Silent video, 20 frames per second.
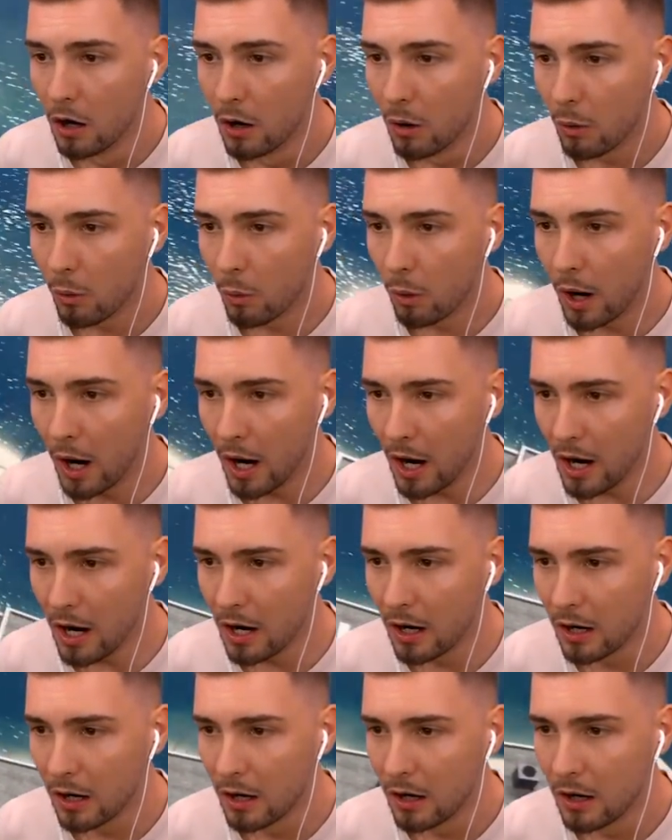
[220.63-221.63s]

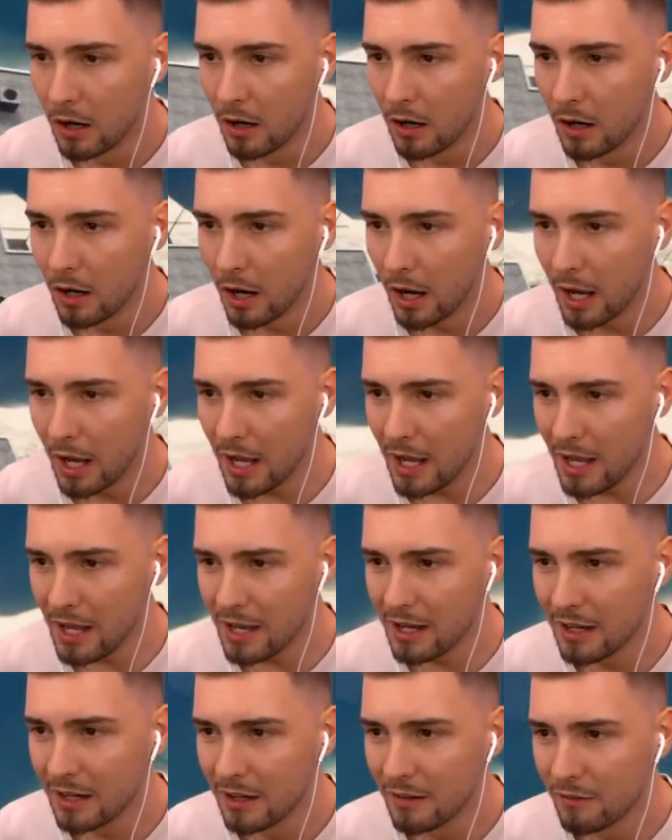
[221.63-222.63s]
Oha!
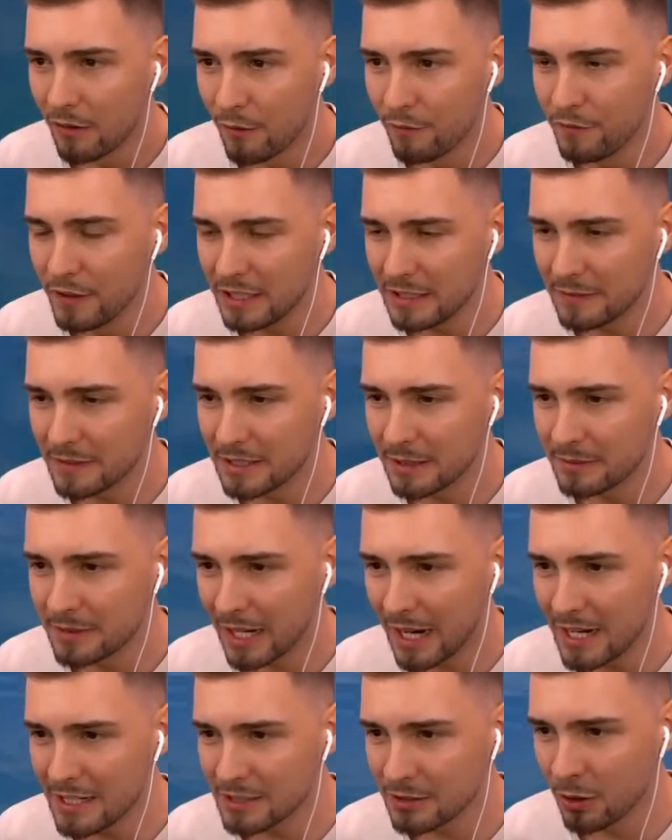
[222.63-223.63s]
Hä? Warum fliege ich mit dem
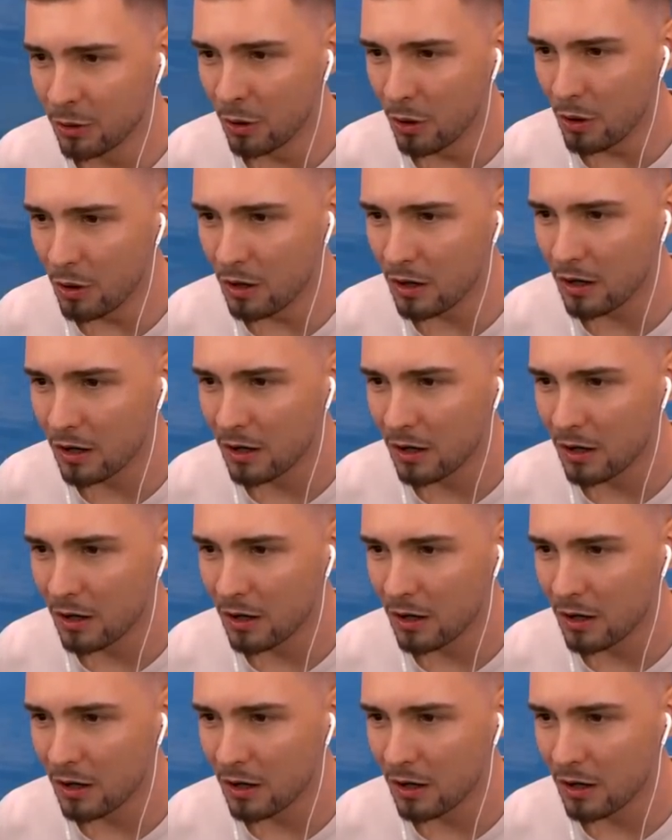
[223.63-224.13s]
Teil so hoch?